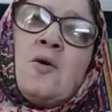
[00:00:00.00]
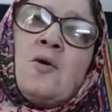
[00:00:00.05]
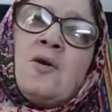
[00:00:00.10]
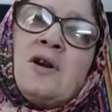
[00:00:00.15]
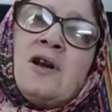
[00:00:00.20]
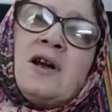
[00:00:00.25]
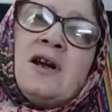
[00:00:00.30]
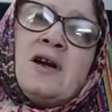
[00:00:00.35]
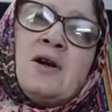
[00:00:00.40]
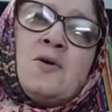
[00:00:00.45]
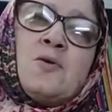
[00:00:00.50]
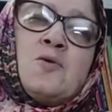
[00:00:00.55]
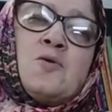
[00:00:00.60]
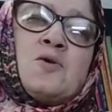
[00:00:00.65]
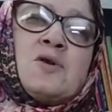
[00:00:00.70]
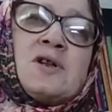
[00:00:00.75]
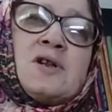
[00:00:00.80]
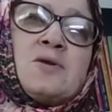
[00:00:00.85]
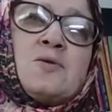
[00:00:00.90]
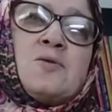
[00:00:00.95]
অনেক
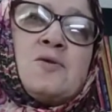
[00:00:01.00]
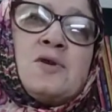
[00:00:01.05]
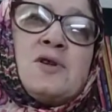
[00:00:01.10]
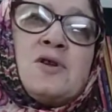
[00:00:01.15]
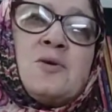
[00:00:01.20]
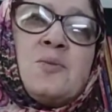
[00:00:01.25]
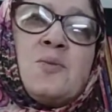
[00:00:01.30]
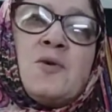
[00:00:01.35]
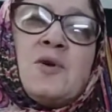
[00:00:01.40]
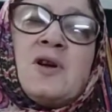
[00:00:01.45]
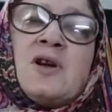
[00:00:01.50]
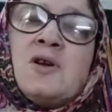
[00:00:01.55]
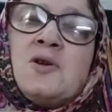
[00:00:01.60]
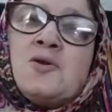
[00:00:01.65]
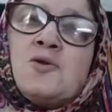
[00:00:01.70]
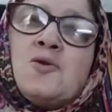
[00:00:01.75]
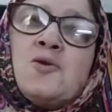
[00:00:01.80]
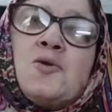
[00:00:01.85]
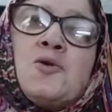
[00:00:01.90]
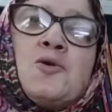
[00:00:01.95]
খোঁজাখুঁজির পরে
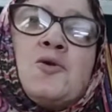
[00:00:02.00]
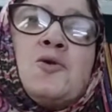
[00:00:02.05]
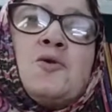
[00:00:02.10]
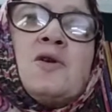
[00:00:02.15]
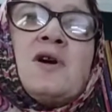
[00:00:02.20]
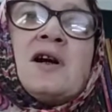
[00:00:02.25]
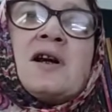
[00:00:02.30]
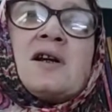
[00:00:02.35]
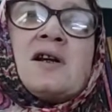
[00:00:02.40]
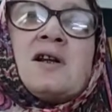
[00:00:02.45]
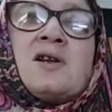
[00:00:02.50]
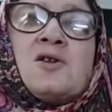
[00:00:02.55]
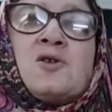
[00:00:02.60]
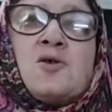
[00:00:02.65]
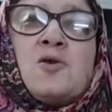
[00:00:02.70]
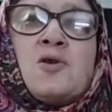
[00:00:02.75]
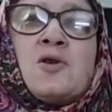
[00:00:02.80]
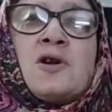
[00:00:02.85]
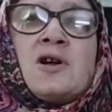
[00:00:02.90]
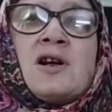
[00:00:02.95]
ছোট্ট একটা
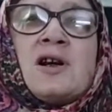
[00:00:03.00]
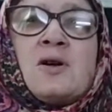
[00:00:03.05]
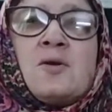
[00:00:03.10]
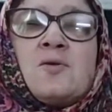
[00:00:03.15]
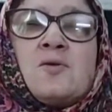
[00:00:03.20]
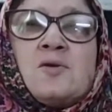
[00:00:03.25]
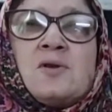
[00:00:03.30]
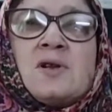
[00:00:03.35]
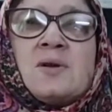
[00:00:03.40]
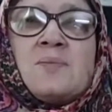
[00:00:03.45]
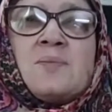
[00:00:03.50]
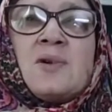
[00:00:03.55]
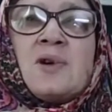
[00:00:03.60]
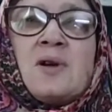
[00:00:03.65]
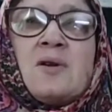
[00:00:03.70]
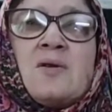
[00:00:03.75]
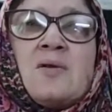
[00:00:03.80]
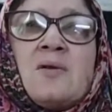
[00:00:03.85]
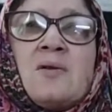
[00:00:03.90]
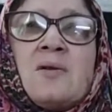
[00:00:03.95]
ঝর্ণা খুঁজে
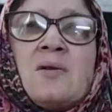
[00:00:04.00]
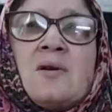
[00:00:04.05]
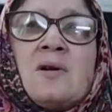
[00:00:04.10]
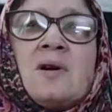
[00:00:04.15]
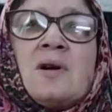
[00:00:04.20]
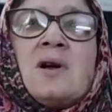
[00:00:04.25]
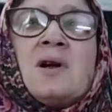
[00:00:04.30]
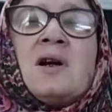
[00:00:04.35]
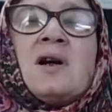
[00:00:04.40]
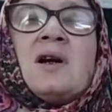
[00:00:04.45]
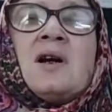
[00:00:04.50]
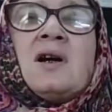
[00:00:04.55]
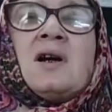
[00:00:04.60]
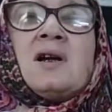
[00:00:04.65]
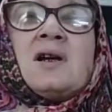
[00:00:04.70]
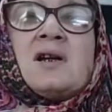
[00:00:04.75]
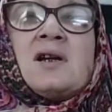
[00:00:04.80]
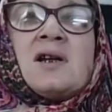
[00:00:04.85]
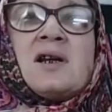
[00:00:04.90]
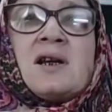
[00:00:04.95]
পেল
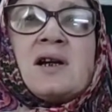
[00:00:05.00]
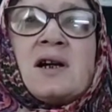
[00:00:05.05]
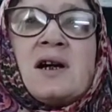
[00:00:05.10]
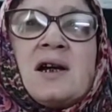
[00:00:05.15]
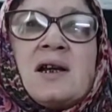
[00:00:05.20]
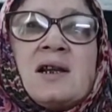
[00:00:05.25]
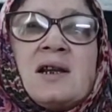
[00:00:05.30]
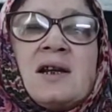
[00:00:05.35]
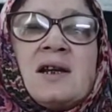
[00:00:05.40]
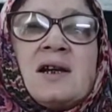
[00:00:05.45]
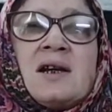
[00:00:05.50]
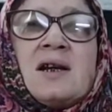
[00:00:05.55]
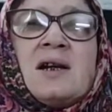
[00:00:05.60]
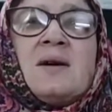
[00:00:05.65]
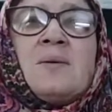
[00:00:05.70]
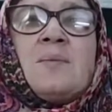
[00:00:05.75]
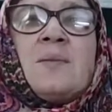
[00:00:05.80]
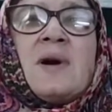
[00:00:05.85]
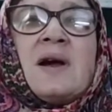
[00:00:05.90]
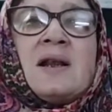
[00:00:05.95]
সেখান
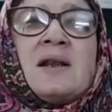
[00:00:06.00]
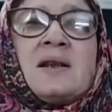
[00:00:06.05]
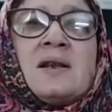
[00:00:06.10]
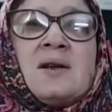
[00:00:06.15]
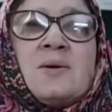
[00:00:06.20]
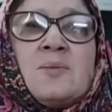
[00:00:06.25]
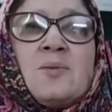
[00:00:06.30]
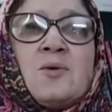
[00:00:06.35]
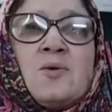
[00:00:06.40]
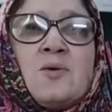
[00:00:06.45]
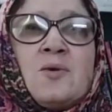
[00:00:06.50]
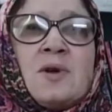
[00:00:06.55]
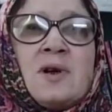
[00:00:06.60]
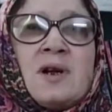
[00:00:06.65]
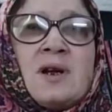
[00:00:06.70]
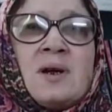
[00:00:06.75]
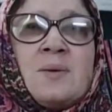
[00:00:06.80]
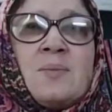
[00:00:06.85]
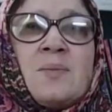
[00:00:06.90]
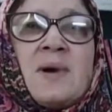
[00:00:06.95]
থেকে বালতি
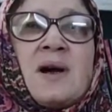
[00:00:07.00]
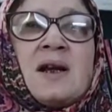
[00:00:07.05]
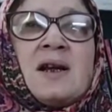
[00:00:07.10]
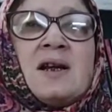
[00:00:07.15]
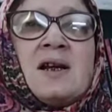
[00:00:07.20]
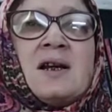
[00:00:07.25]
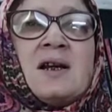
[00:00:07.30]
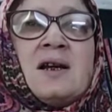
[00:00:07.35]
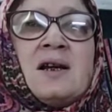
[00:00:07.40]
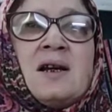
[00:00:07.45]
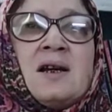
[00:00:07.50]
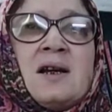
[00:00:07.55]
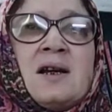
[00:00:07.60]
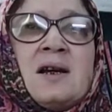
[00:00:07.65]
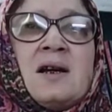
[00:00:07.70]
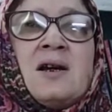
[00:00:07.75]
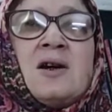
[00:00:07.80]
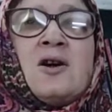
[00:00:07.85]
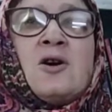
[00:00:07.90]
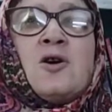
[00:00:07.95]
ভরে পানি নিয়ে
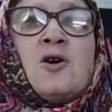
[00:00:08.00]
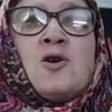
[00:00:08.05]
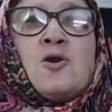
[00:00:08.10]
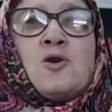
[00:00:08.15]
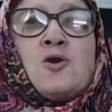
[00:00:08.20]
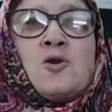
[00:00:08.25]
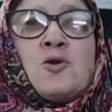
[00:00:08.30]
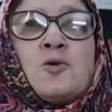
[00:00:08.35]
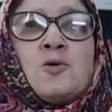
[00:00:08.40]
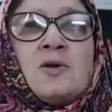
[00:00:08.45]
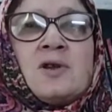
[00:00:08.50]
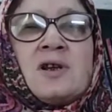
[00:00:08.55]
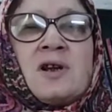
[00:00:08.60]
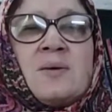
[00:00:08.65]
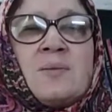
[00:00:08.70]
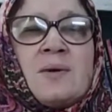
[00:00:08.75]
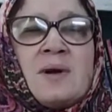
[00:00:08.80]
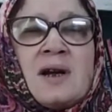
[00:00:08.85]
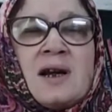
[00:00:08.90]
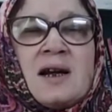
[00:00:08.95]

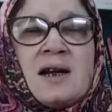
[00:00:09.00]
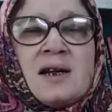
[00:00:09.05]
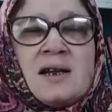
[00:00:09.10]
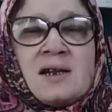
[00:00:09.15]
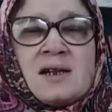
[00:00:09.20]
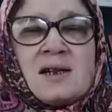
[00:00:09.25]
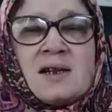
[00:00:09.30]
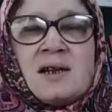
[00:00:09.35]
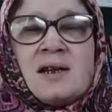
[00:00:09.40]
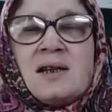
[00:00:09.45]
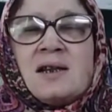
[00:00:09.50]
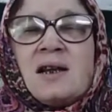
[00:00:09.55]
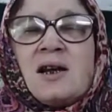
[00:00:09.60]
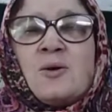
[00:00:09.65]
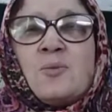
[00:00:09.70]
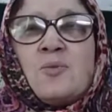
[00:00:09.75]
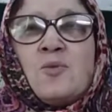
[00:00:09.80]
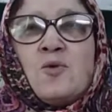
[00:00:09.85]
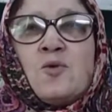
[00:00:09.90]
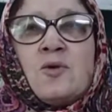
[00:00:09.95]
সন্ধ্যাবেলায় এসে
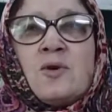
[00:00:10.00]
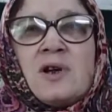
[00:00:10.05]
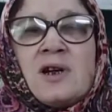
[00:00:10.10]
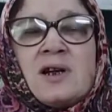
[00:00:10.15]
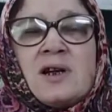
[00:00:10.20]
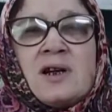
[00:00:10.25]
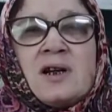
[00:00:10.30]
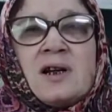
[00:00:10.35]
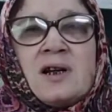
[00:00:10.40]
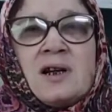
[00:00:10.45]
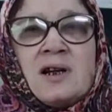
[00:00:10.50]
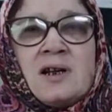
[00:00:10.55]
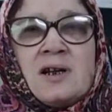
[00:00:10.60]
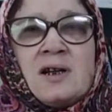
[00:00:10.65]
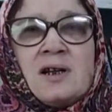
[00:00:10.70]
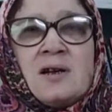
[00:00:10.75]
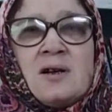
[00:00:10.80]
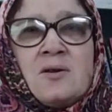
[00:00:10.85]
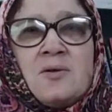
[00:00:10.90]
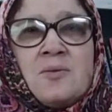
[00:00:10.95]
তার পুকুরে ঢেলে
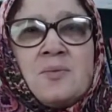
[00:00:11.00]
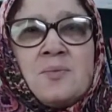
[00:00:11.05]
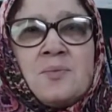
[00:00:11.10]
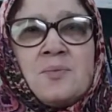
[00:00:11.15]
দিল